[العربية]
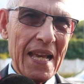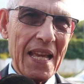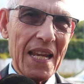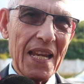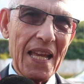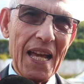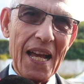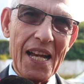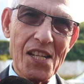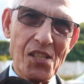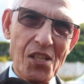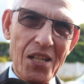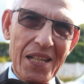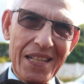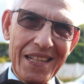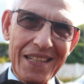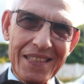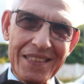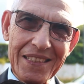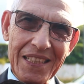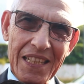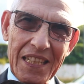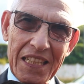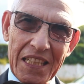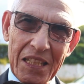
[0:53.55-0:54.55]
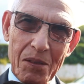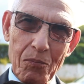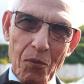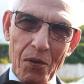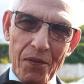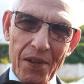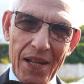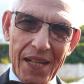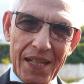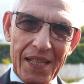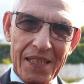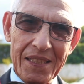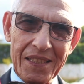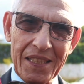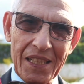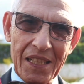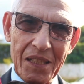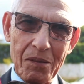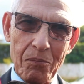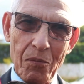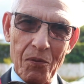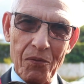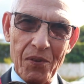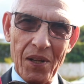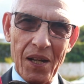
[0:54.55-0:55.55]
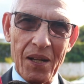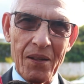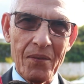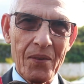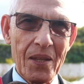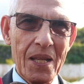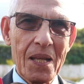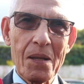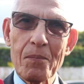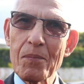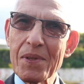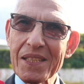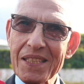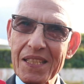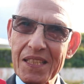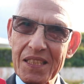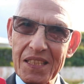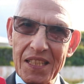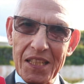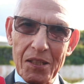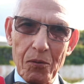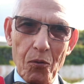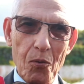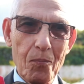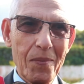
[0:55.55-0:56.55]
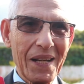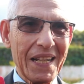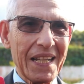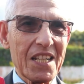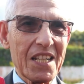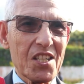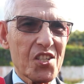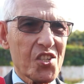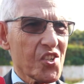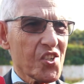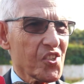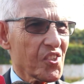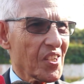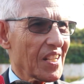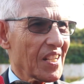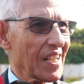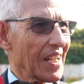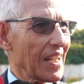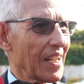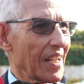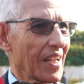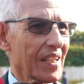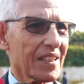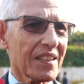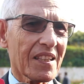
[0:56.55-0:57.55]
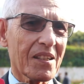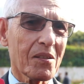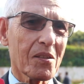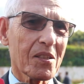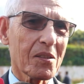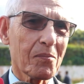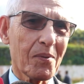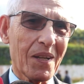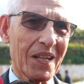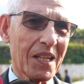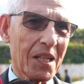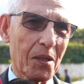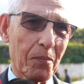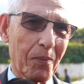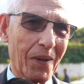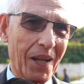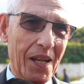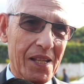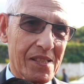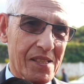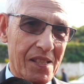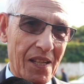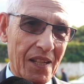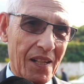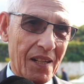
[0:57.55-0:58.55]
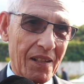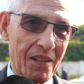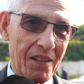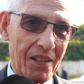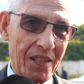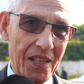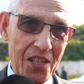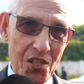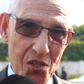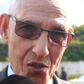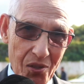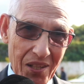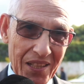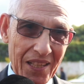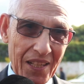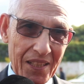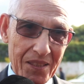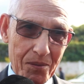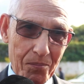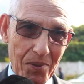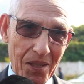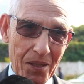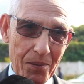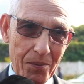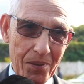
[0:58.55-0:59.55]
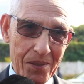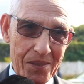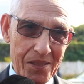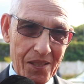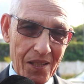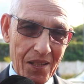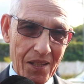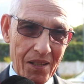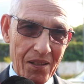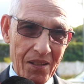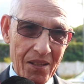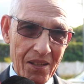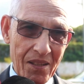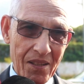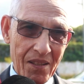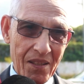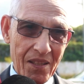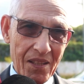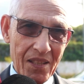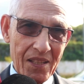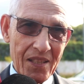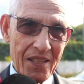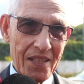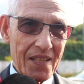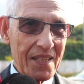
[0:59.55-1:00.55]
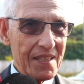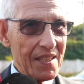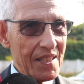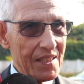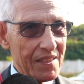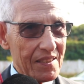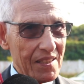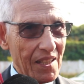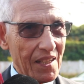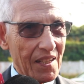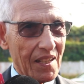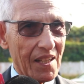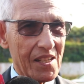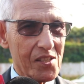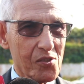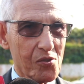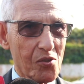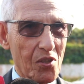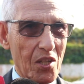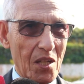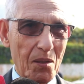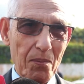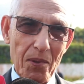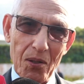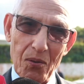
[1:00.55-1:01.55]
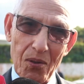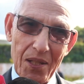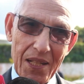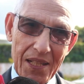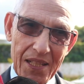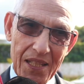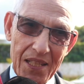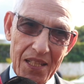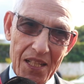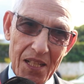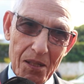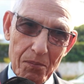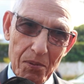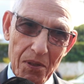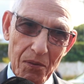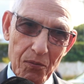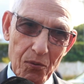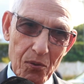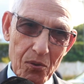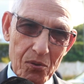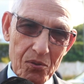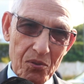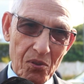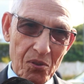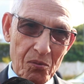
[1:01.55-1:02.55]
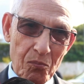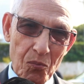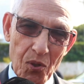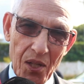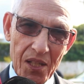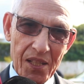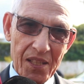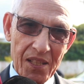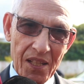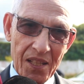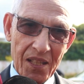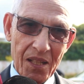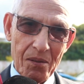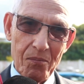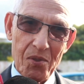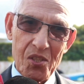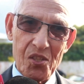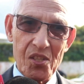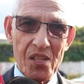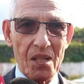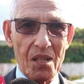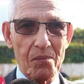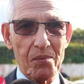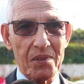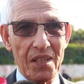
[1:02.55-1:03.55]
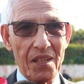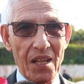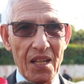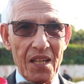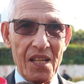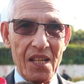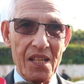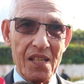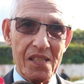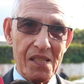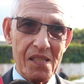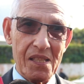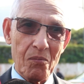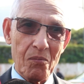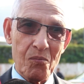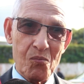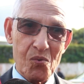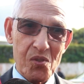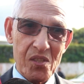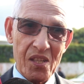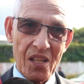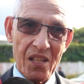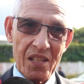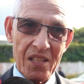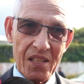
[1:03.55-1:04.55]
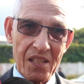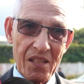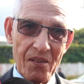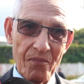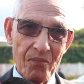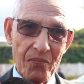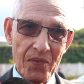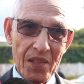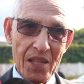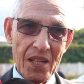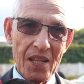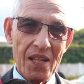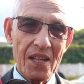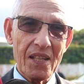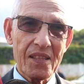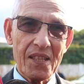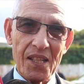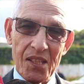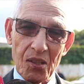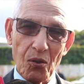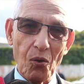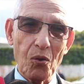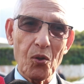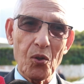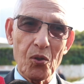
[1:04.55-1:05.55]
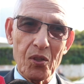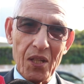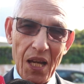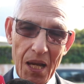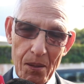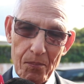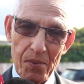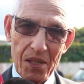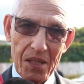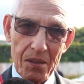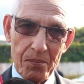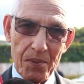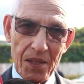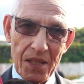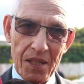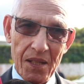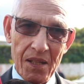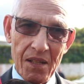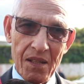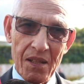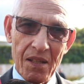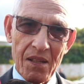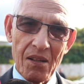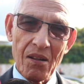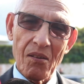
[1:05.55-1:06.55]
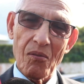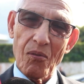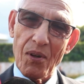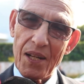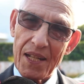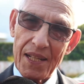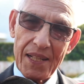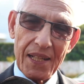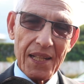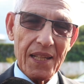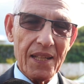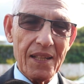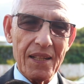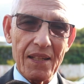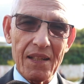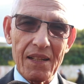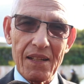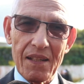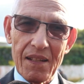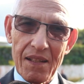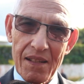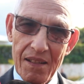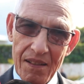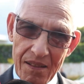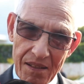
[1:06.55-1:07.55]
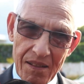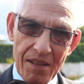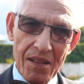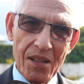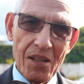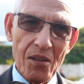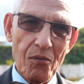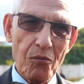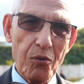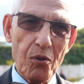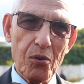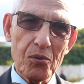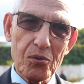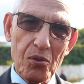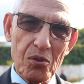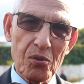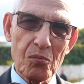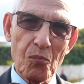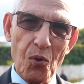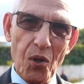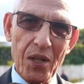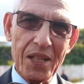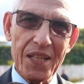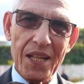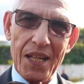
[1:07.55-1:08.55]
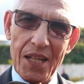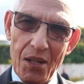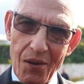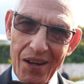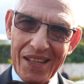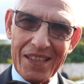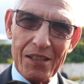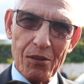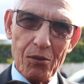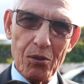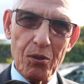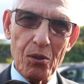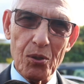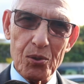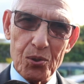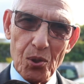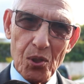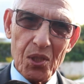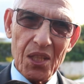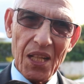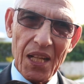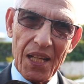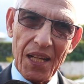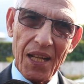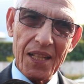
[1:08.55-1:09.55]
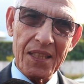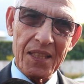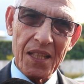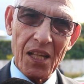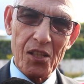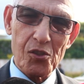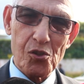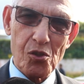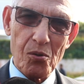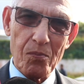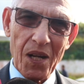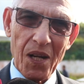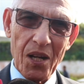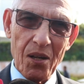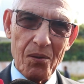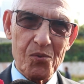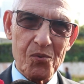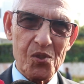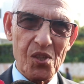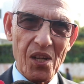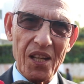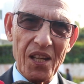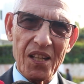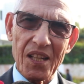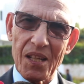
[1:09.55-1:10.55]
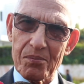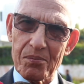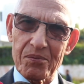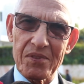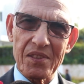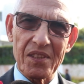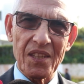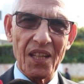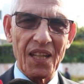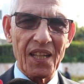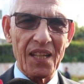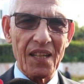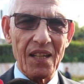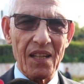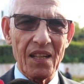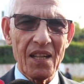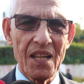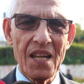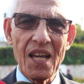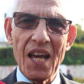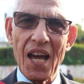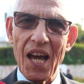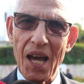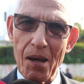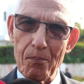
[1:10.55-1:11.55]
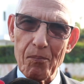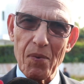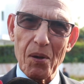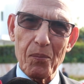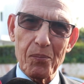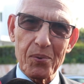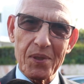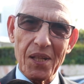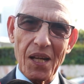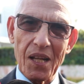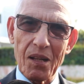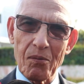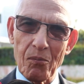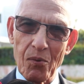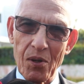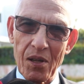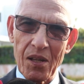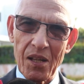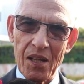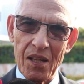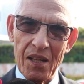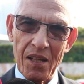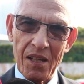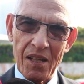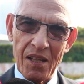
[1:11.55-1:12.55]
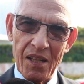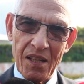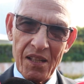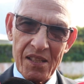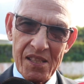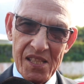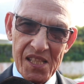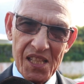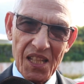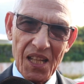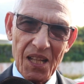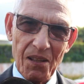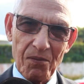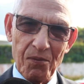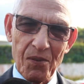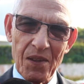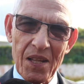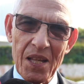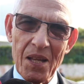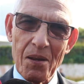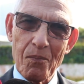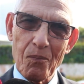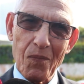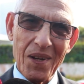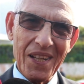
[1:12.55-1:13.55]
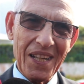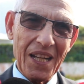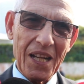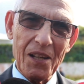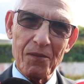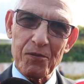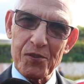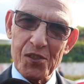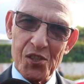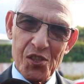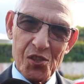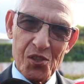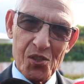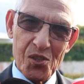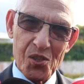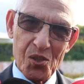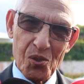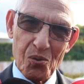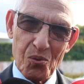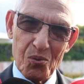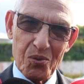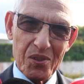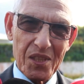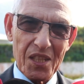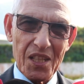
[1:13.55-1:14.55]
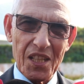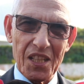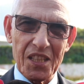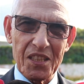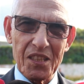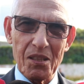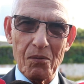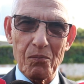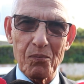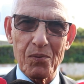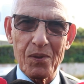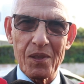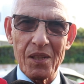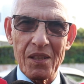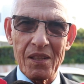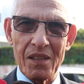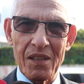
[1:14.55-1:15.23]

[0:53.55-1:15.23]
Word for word: الحاجه اللي كانت تحكموا فيها كانت تحكموا فيها ما تنتحكموا ما كاينش شي شركه اللي غتبيع لك بالخساره كاين شي واحد اللي غادي يبيع لك بالخساره اذا انت خاصو يربح ولكن يربح في حدود معينه ماشي يربح على المستهلك اذا نقولوا نعم الربح ولكن حدود معينه وهذيك الحدود هي اللي غنناقشوا معاهم ان شاء الله بالتدقيق اما بدا التسقيف ما نعرفش شكون تيكتب